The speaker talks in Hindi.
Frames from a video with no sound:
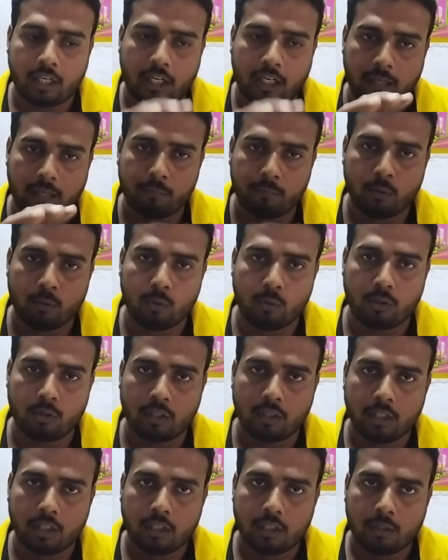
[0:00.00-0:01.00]
हम
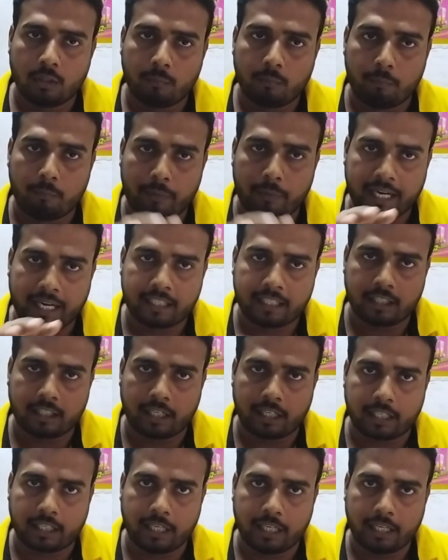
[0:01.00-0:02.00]
लोग बैठ
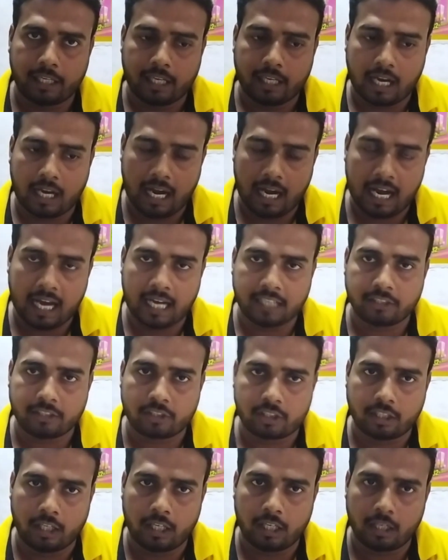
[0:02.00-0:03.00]
करके आज
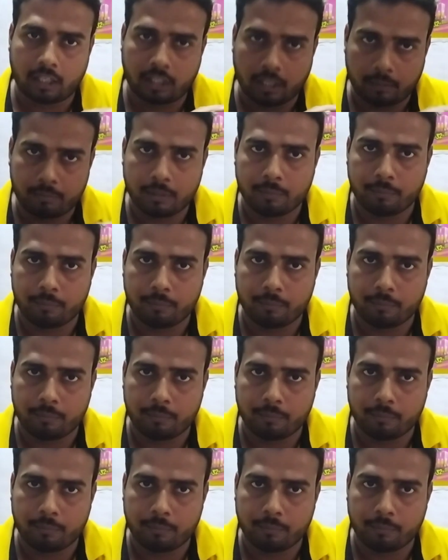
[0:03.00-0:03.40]
कल कभी